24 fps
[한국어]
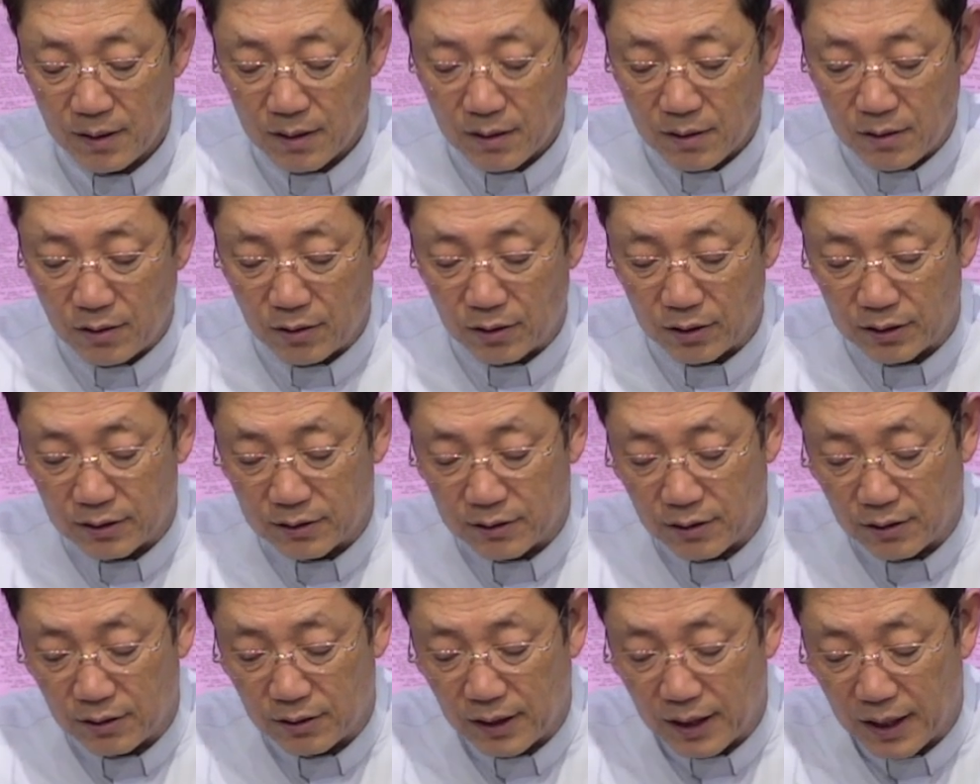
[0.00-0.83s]

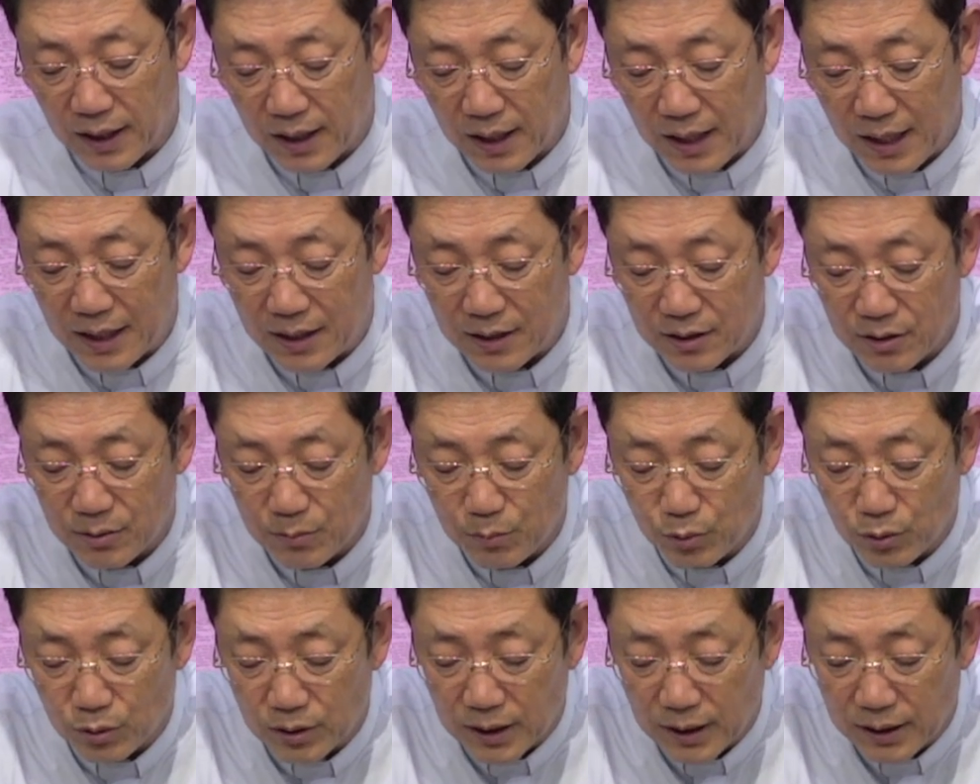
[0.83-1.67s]
거기서 내가 알지
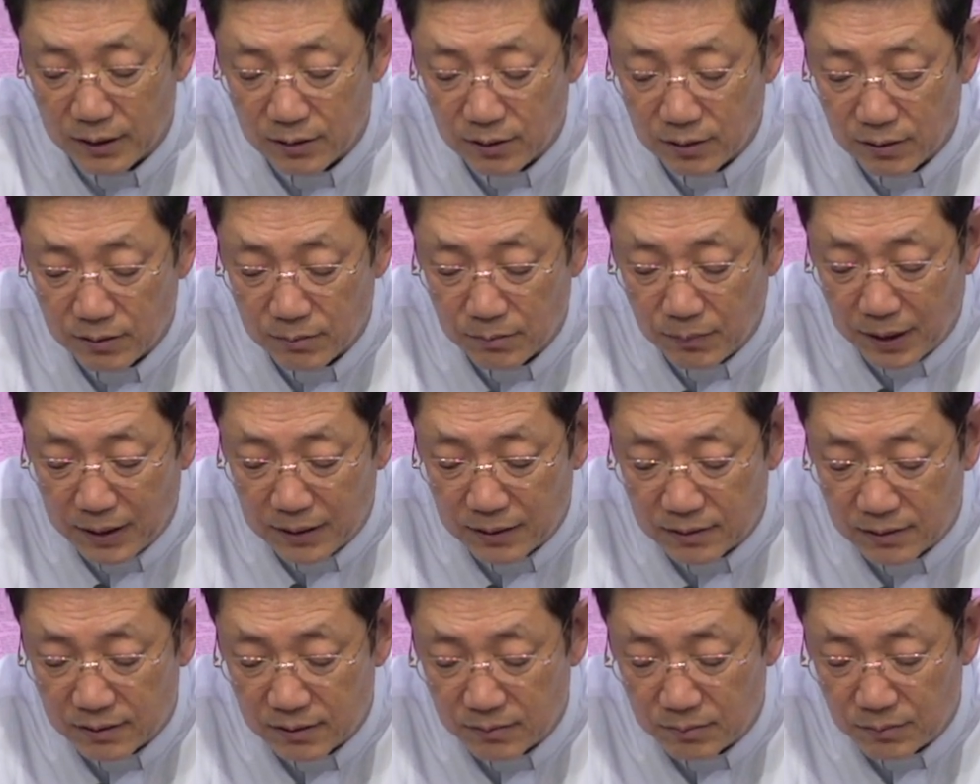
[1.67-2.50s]
못하던
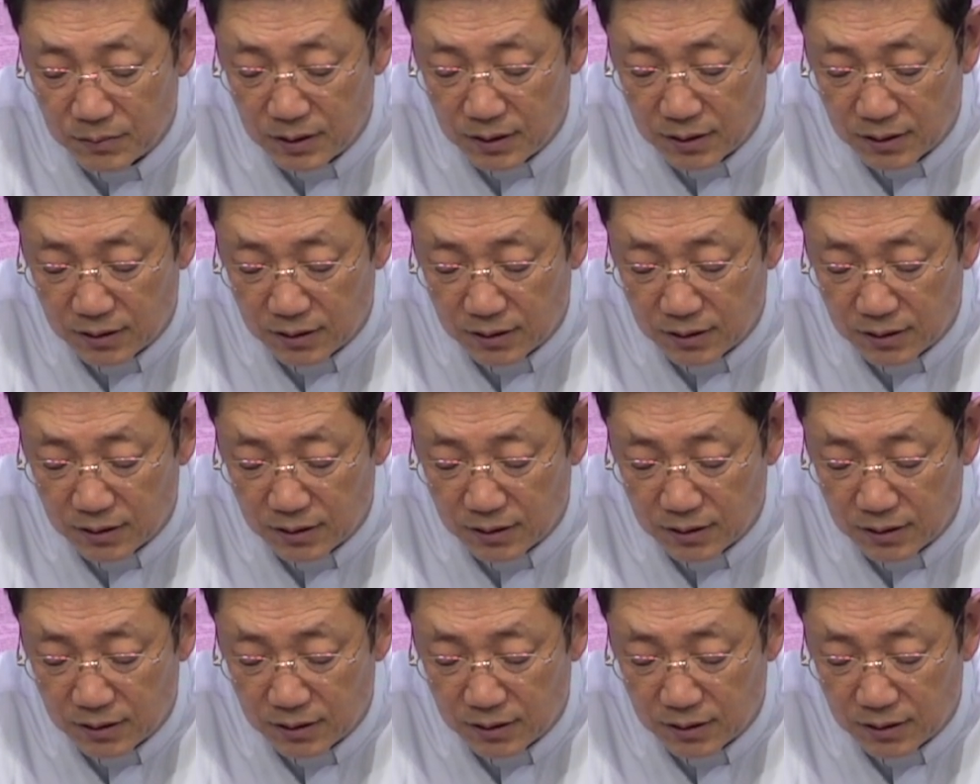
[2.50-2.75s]
말씀을